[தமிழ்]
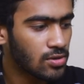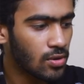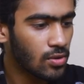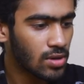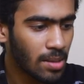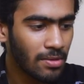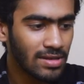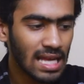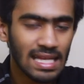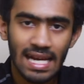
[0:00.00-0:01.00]
ஸோ நம்ம
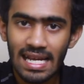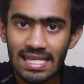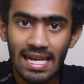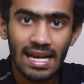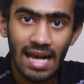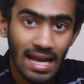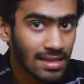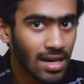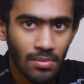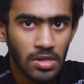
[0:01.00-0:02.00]
வந்து அந்த ரைட் சைடில் இருக்க
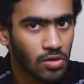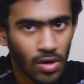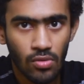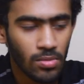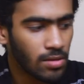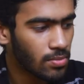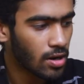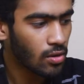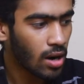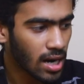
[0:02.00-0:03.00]
அந்த நம்பர்ஸை மட்டும் பிரிண்ட்
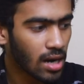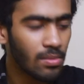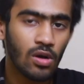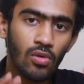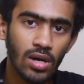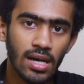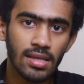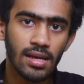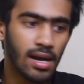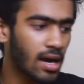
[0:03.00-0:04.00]
பண்ணணும் ஆனால் நம்மளுக்கு
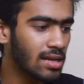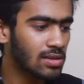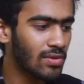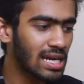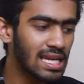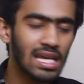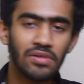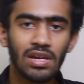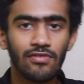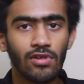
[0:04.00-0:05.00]
கொடுக்குறது என்னென்னா டுவெண்ட்டி
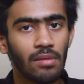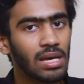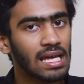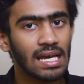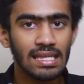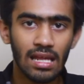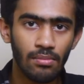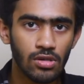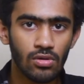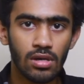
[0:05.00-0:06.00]
அண்ட் டுவெண்ட்டி ஃபோர் அப்படிங்கிற இந்த
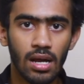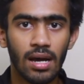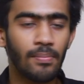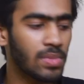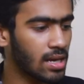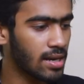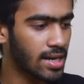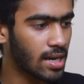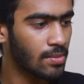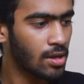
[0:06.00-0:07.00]
நம்பர்ஸ் கொடுக்குறாங்க
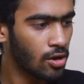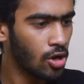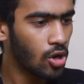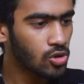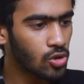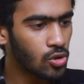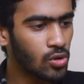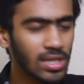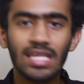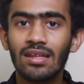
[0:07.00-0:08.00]
ரைட்டா ஸோ
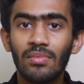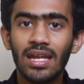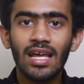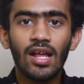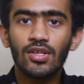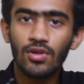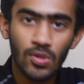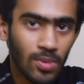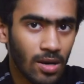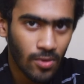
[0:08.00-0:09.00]
இதுக்கு நம்ம என்ன லாஜிக்
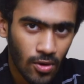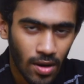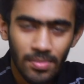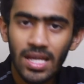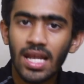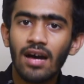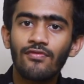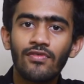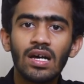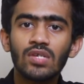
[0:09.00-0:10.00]
யூஸ் போகிறோம் அப்படின்னா
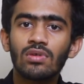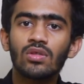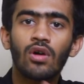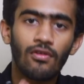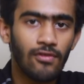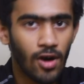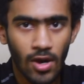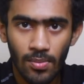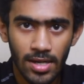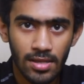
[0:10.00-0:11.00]
ஃபர்ஸ்ட் வந்து ஒரு
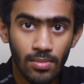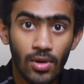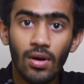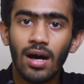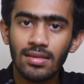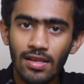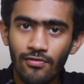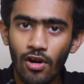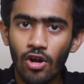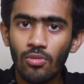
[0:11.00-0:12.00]
ஃபார் லூப் எடுத்துக்க போகிறோம் அந்த
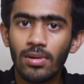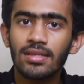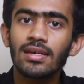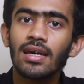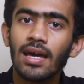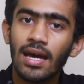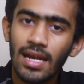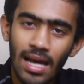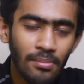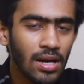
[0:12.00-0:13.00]
ஃபார் லூப் வந்து
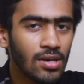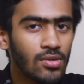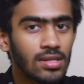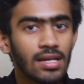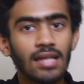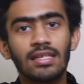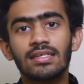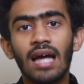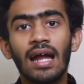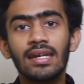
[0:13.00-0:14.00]
நம்மளுக்கு கொடுத்துருக்க அந்த
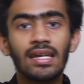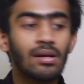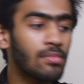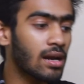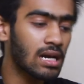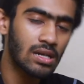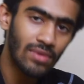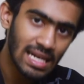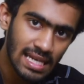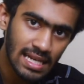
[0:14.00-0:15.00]
ஸ்டார்டிங் நம்பரான
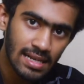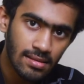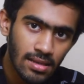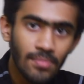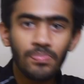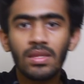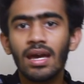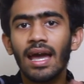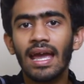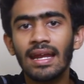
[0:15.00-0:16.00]
டுவெண்ட்டிலேருந்து
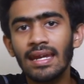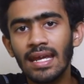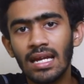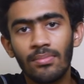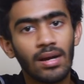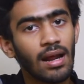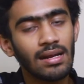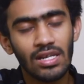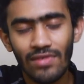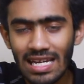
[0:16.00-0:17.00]
எண்டிங்
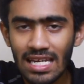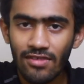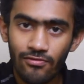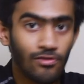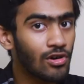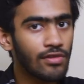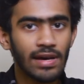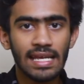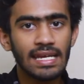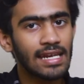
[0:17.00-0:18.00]
நம்பரான டுவெண்ட்டி ஃபோர்
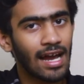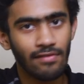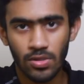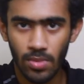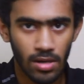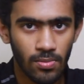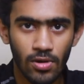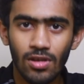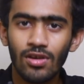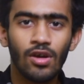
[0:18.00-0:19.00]
வரைக்கும் ட்ராவல்ஸ் பண்ண
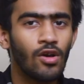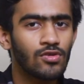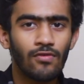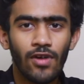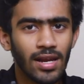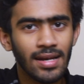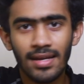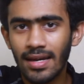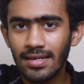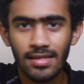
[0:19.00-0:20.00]
போகுது ஸோ ஃபார்
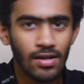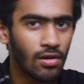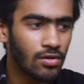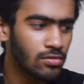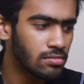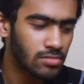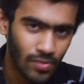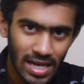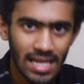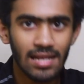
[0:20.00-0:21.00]
இன்ட் ஐ இஸ் ஈக்குவல் டு
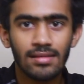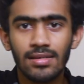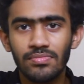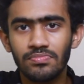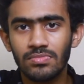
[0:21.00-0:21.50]
டுவெண்ட்டிலேருந்து